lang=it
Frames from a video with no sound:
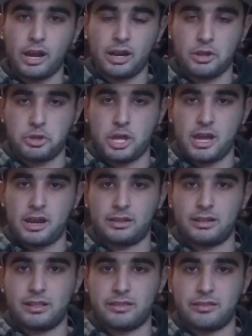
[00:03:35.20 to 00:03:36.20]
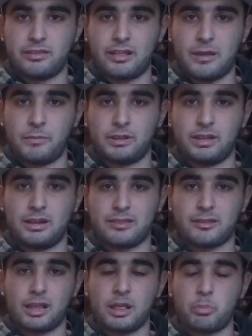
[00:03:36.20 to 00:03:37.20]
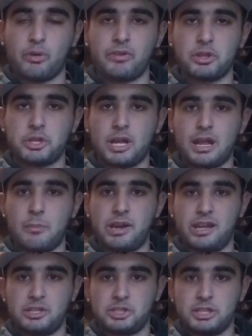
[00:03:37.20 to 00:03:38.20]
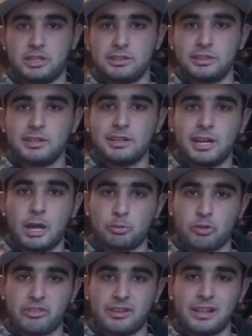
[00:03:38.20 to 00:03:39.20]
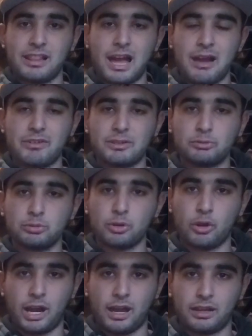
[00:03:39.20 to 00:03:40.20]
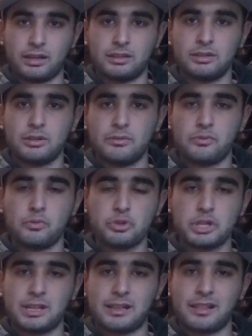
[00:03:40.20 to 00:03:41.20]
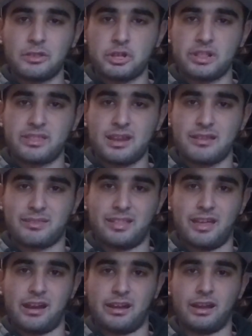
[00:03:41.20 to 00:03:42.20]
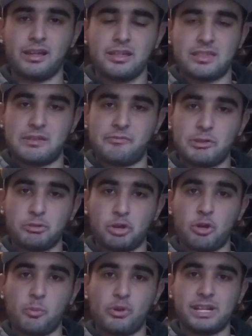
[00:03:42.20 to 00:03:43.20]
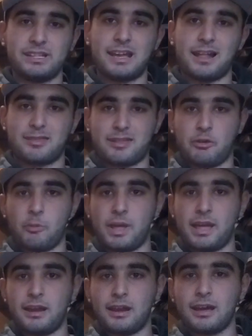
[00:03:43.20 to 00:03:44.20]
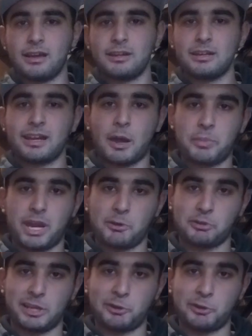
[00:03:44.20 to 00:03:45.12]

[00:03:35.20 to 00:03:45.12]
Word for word: a raggiera del sistema delle strade provinciali a Brescia, l'autostrada A21 RAC funge da tangenziale esterna, servendo i comuni di Azzalomella, Capriano del